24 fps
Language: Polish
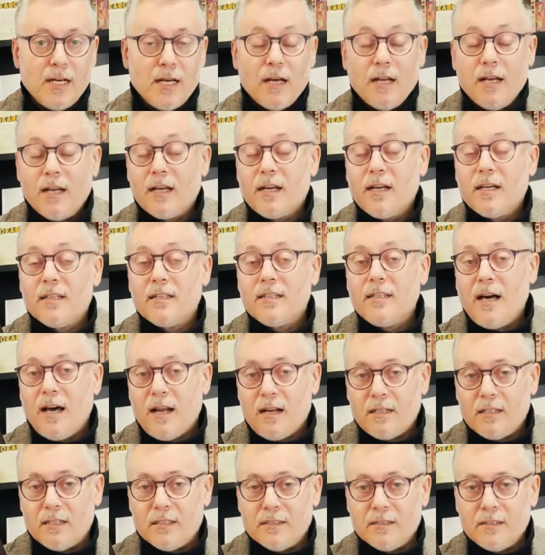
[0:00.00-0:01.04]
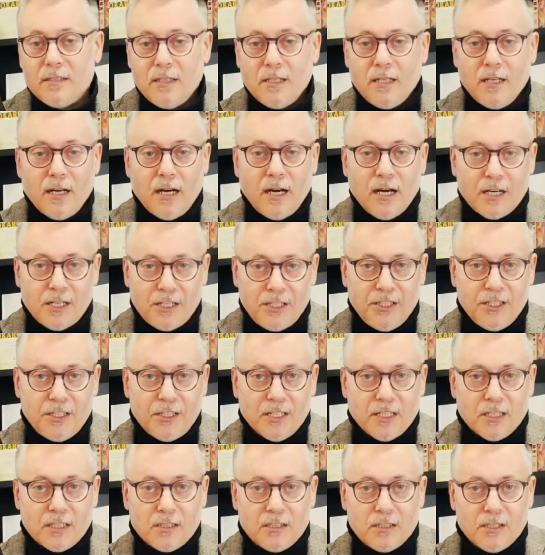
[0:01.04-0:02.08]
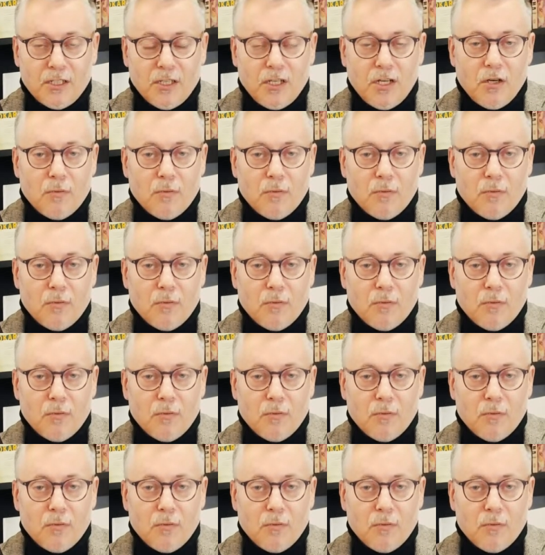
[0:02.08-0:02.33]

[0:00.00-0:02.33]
legendarny architekt,